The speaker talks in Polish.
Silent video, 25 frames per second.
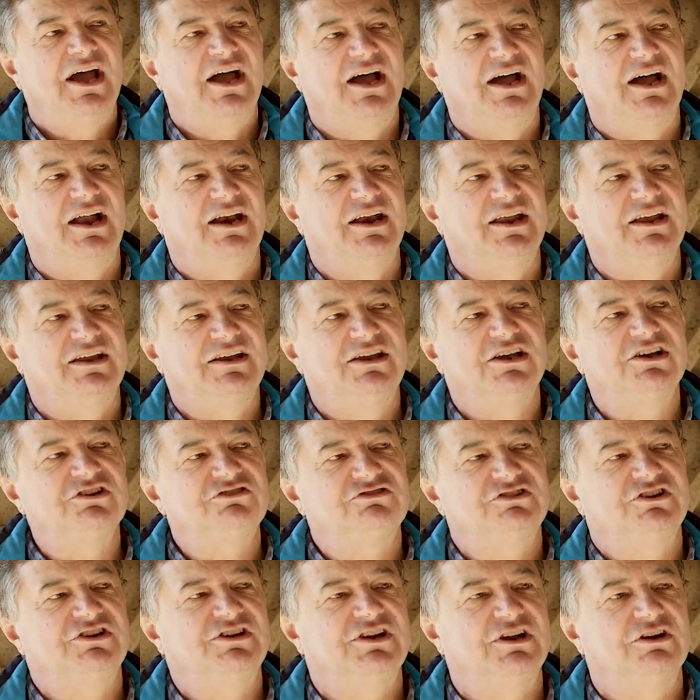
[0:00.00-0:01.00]
ale
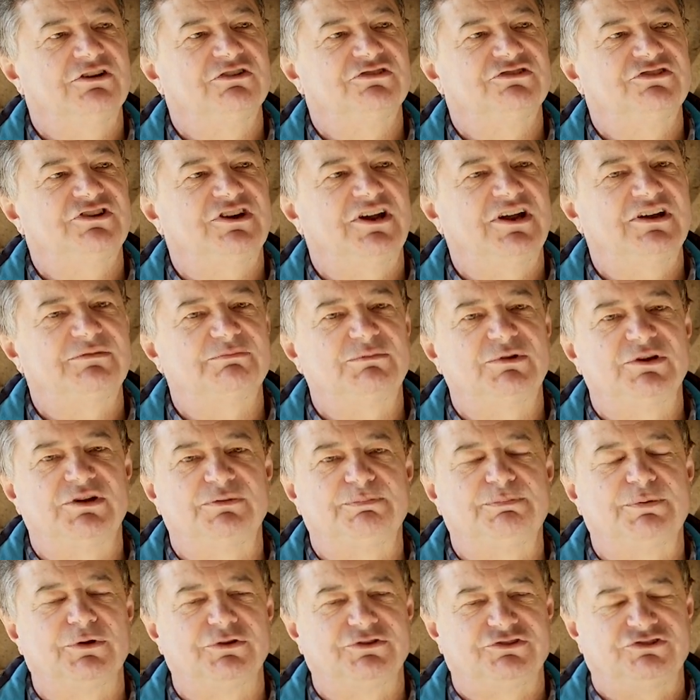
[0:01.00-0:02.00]
jeśli nie
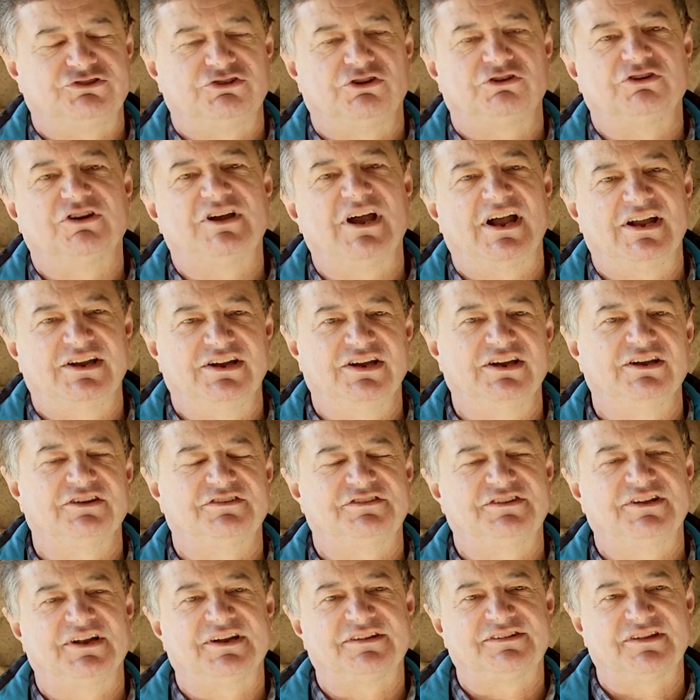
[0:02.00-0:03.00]
orzejmy, podsiąkanie
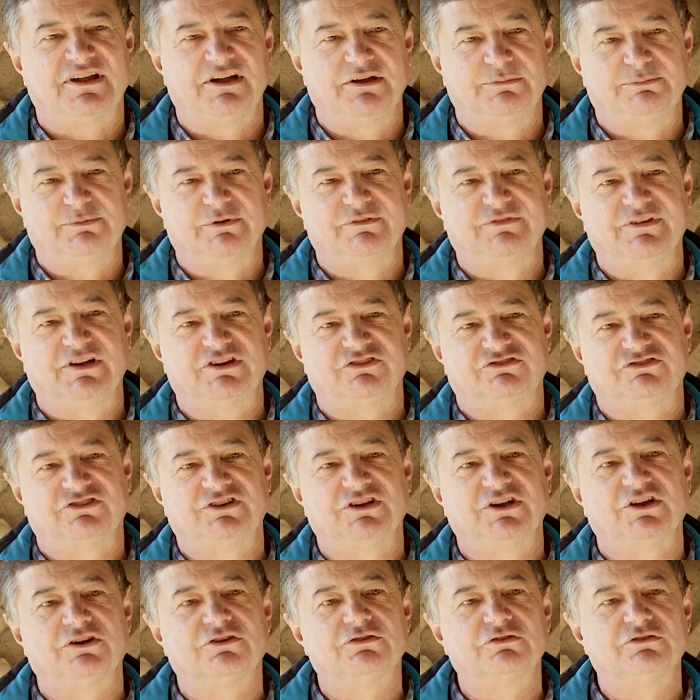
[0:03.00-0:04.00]
jest na całej
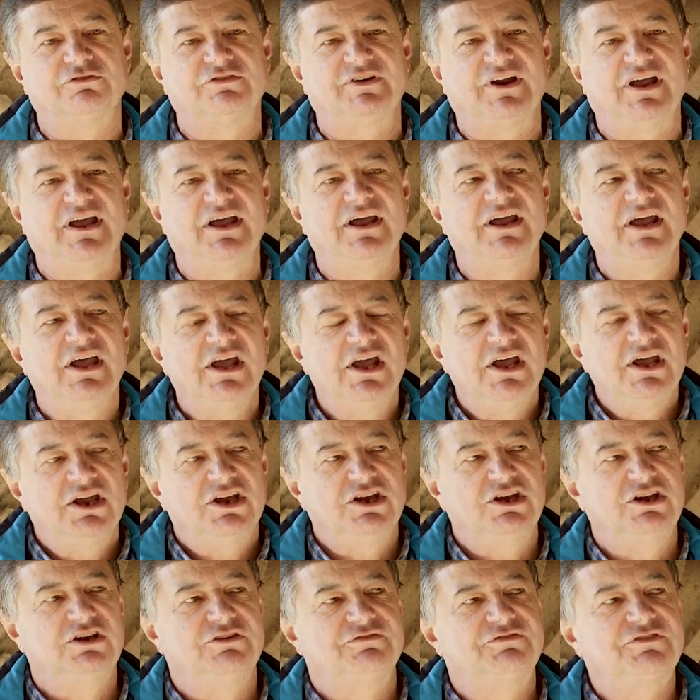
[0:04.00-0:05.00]
powierzchni równe
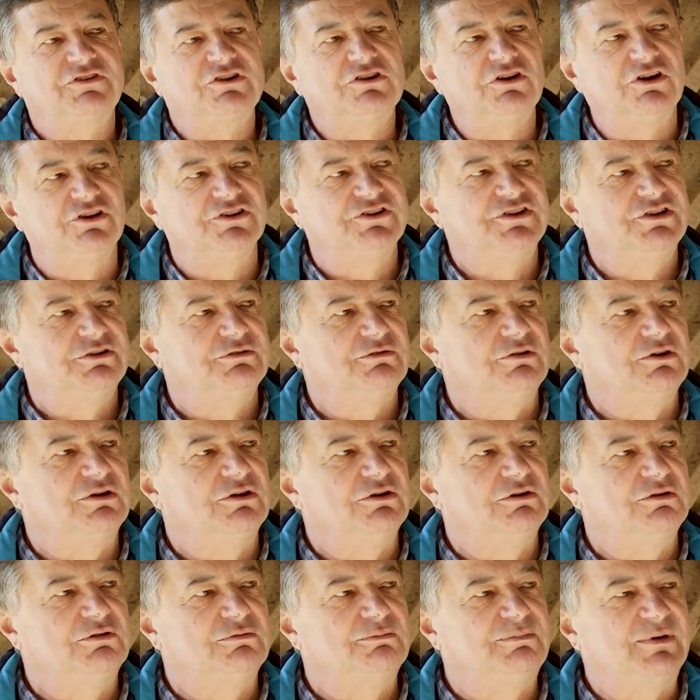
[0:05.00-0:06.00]
i wschody
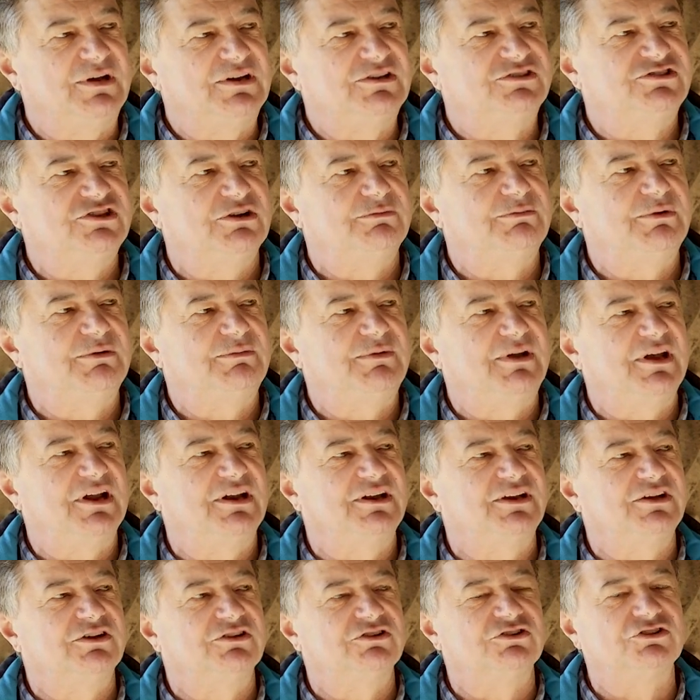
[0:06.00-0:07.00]
y, będziemy
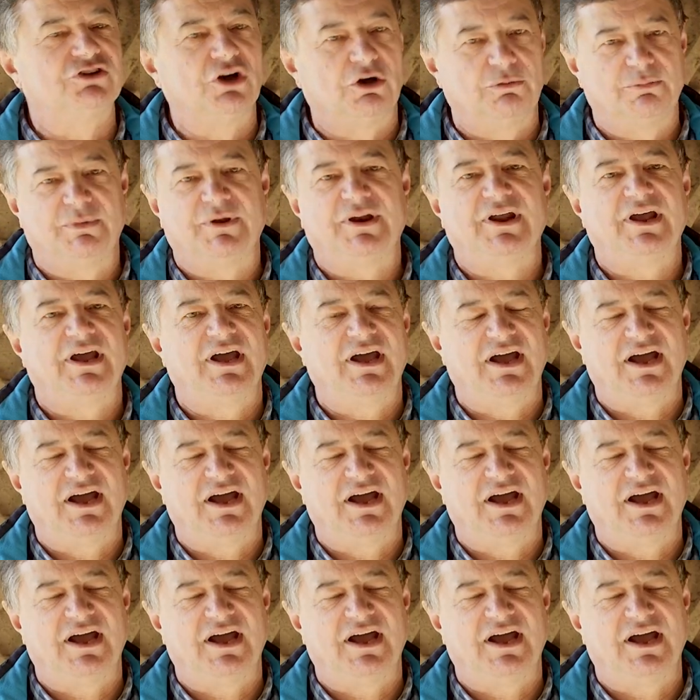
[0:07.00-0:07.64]
mieli dobre,